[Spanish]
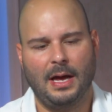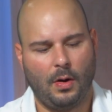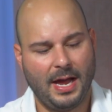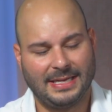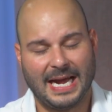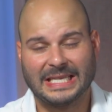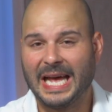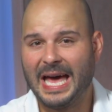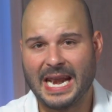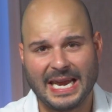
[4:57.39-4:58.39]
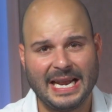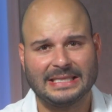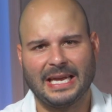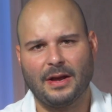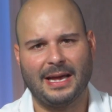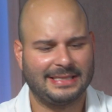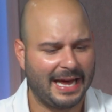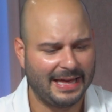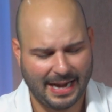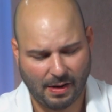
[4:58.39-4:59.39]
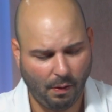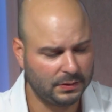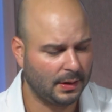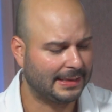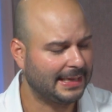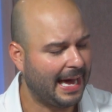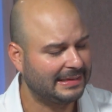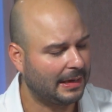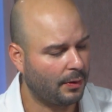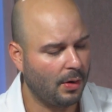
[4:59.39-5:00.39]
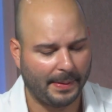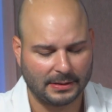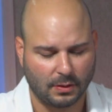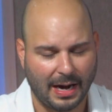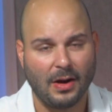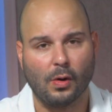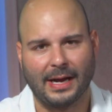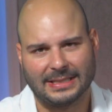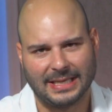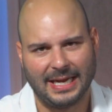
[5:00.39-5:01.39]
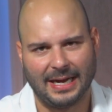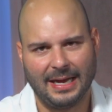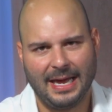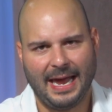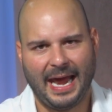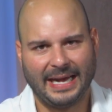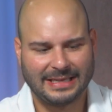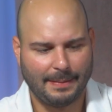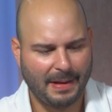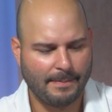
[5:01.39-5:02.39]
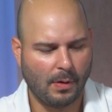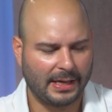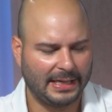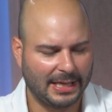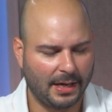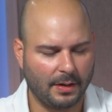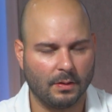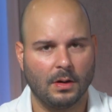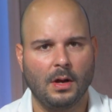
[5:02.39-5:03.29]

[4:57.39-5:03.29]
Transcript: Oye, ya sea de real estate, ya sea de negocio, ya sea de desarrollo personal, lo que sea. Es el mismo criterio.